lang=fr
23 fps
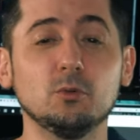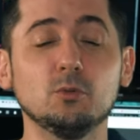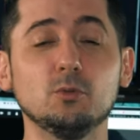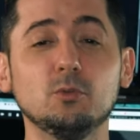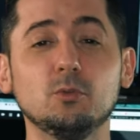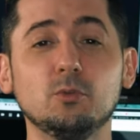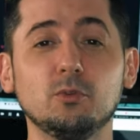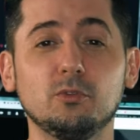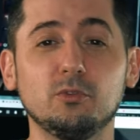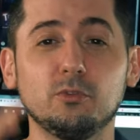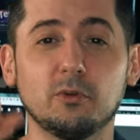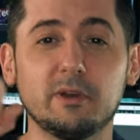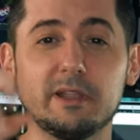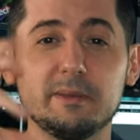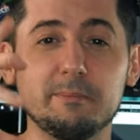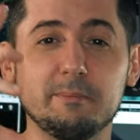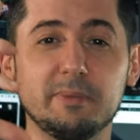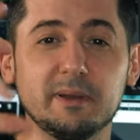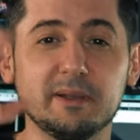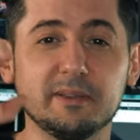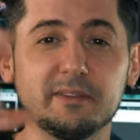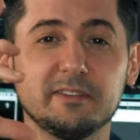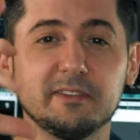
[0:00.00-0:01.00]
ou sur les
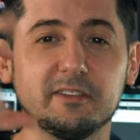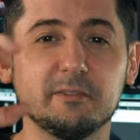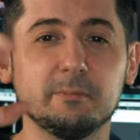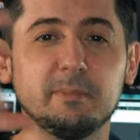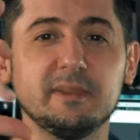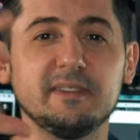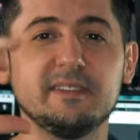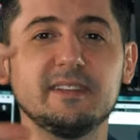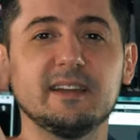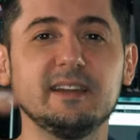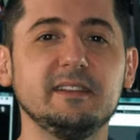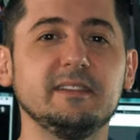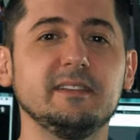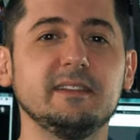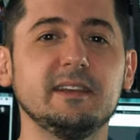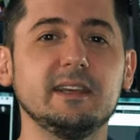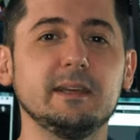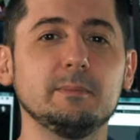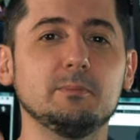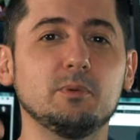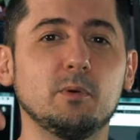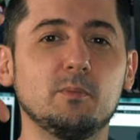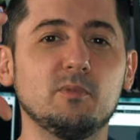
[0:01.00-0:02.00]
pinces
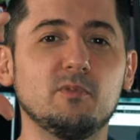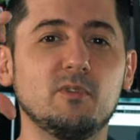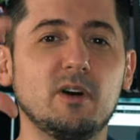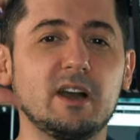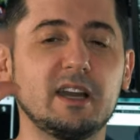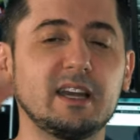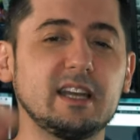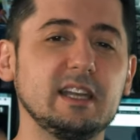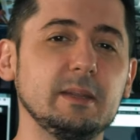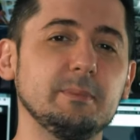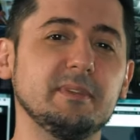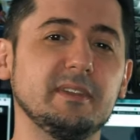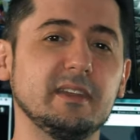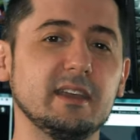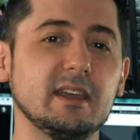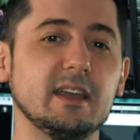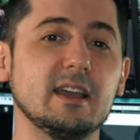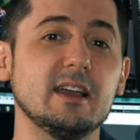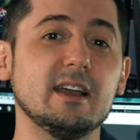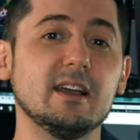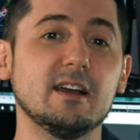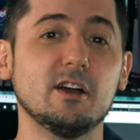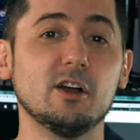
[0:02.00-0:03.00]
spécialisées pour pouvoir
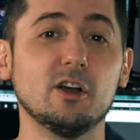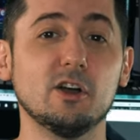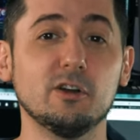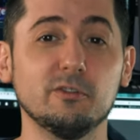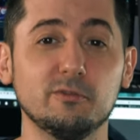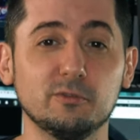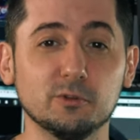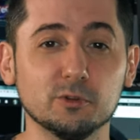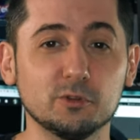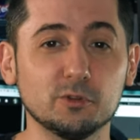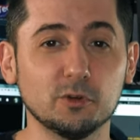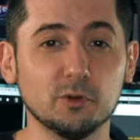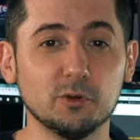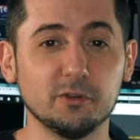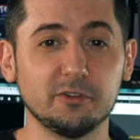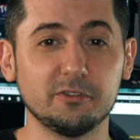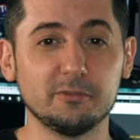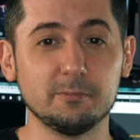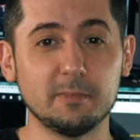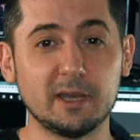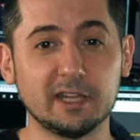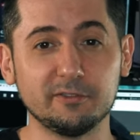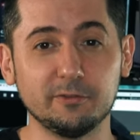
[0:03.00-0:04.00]
clipser euh, votre
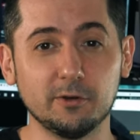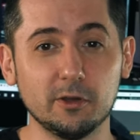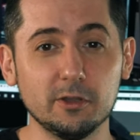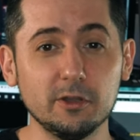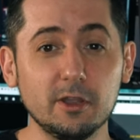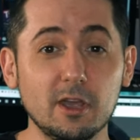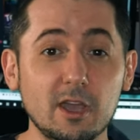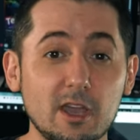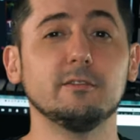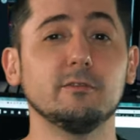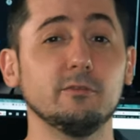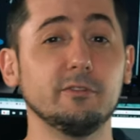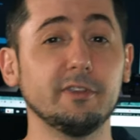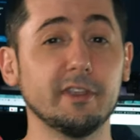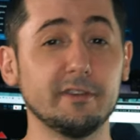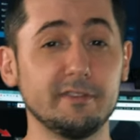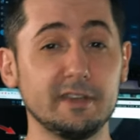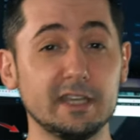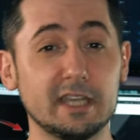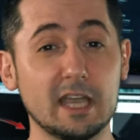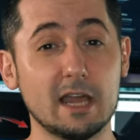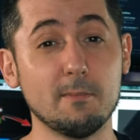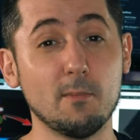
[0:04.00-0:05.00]
smartphone. Vous
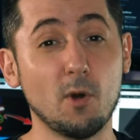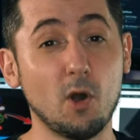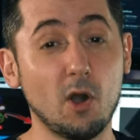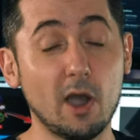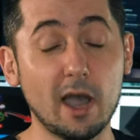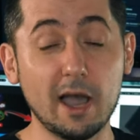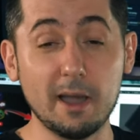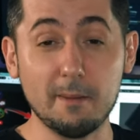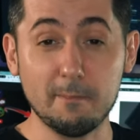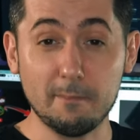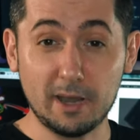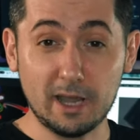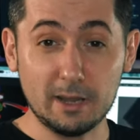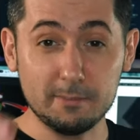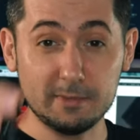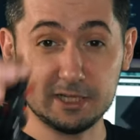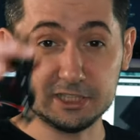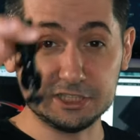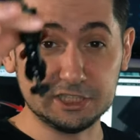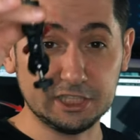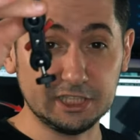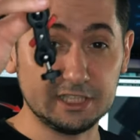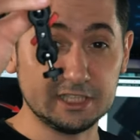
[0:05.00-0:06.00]
avez également un bras
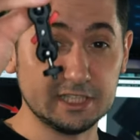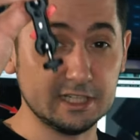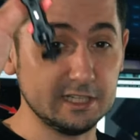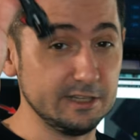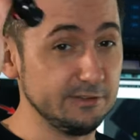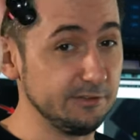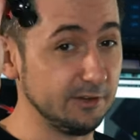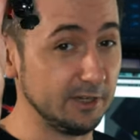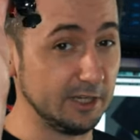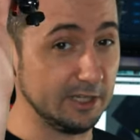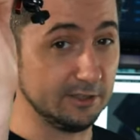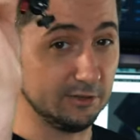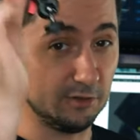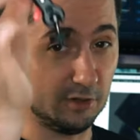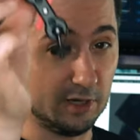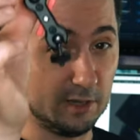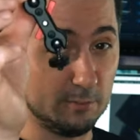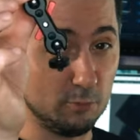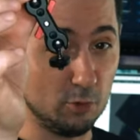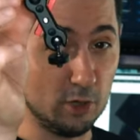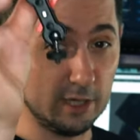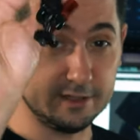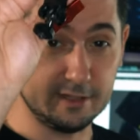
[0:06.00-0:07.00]
magique qui est livré dans
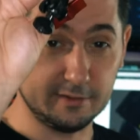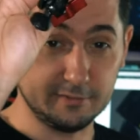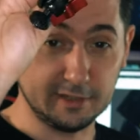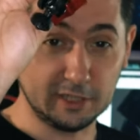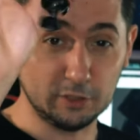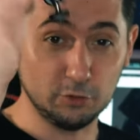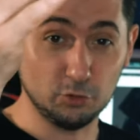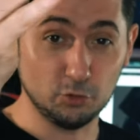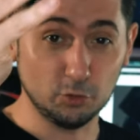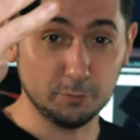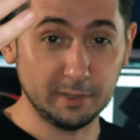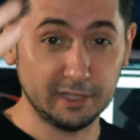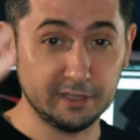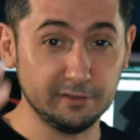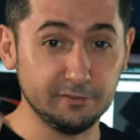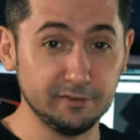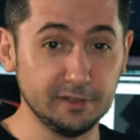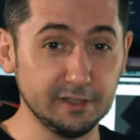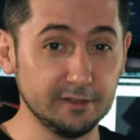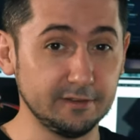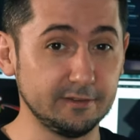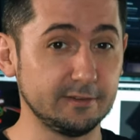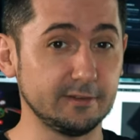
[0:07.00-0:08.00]
la boîte avec deux pas de
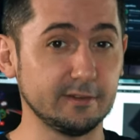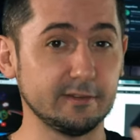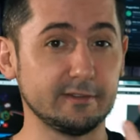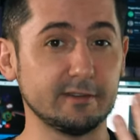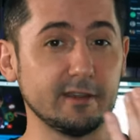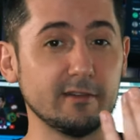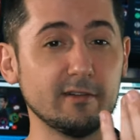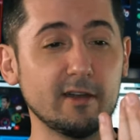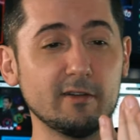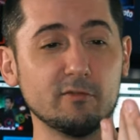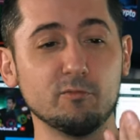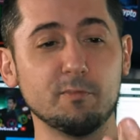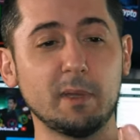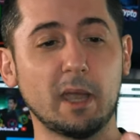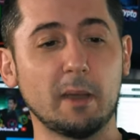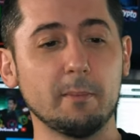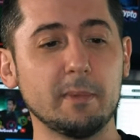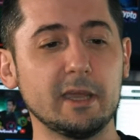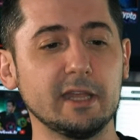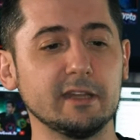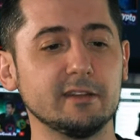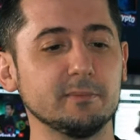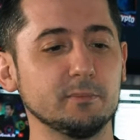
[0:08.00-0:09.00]
vis. Ça va vous
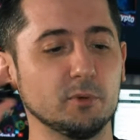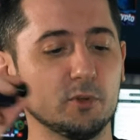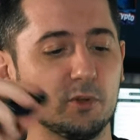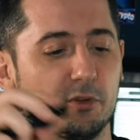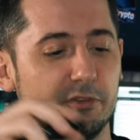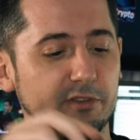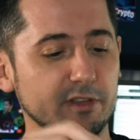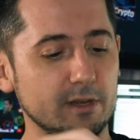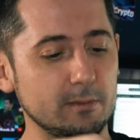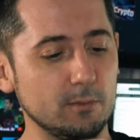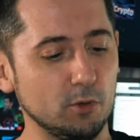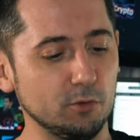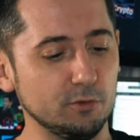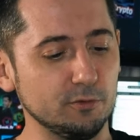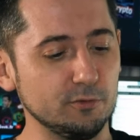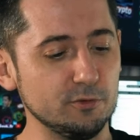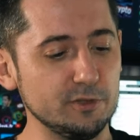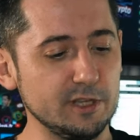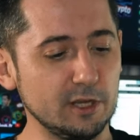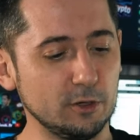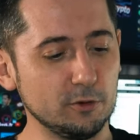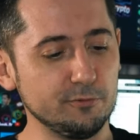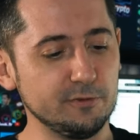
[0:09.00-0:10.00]
permettre potentiellement de
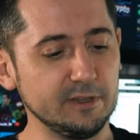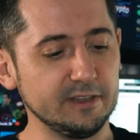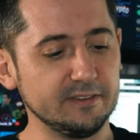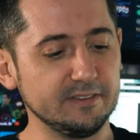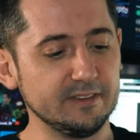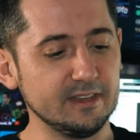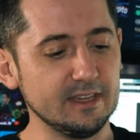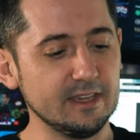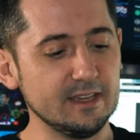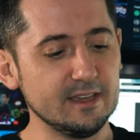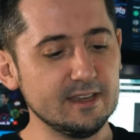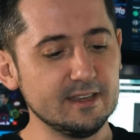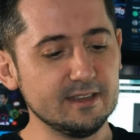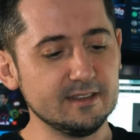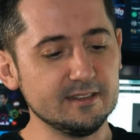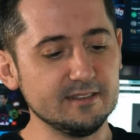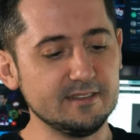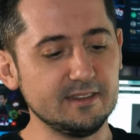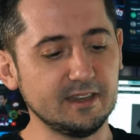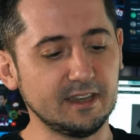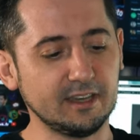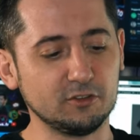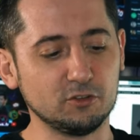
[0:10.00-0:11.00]
venir le fixer
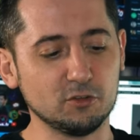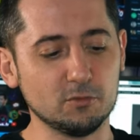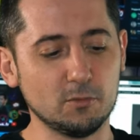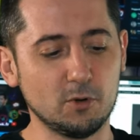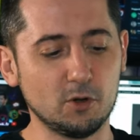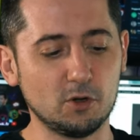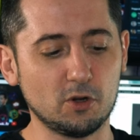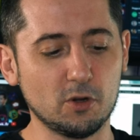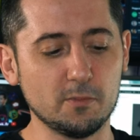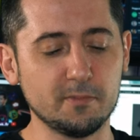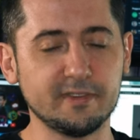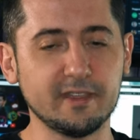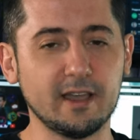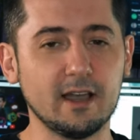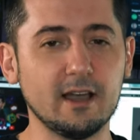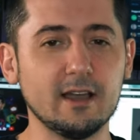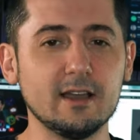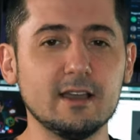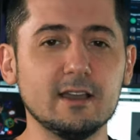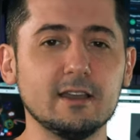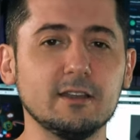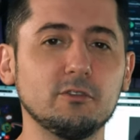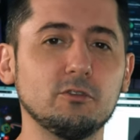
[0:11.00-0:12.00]
directement comme ça
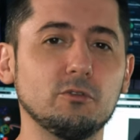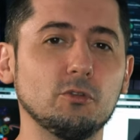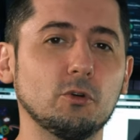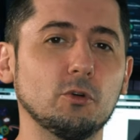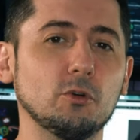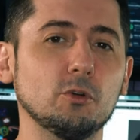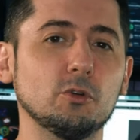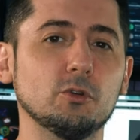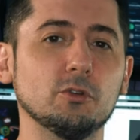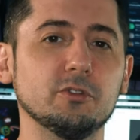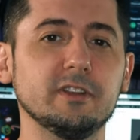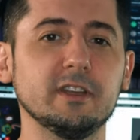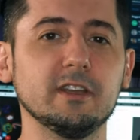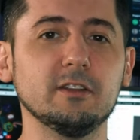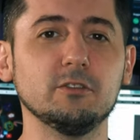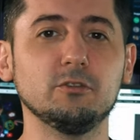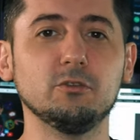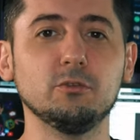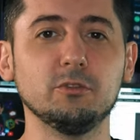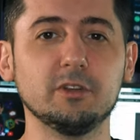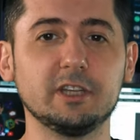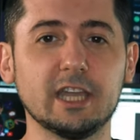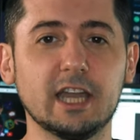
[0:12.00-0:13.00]
sur le côté
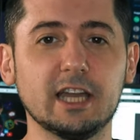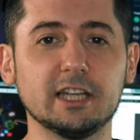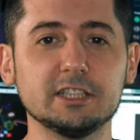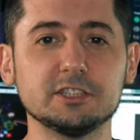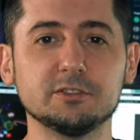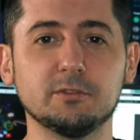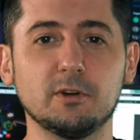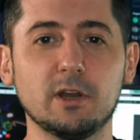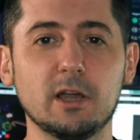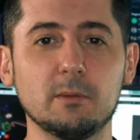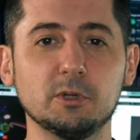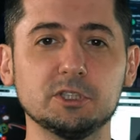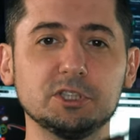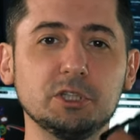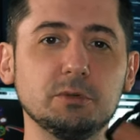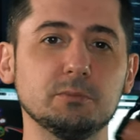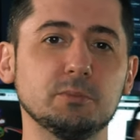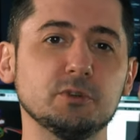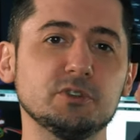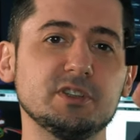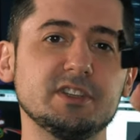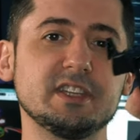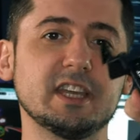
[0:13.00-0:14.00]
d'une cage. Voilà, moi j'ai une
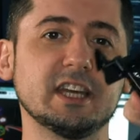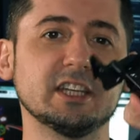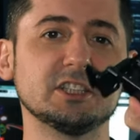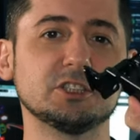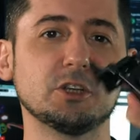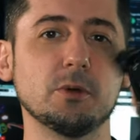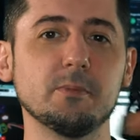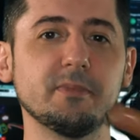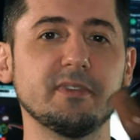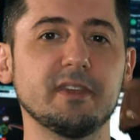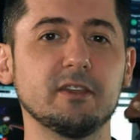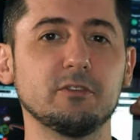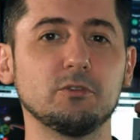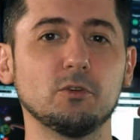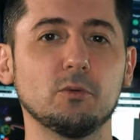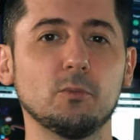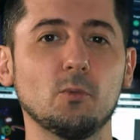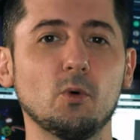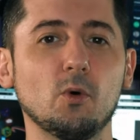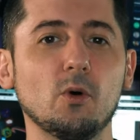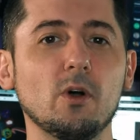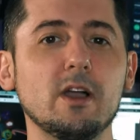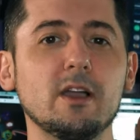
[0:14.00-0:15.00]
petite cage comme ça sur
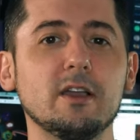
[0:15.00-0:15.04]
mon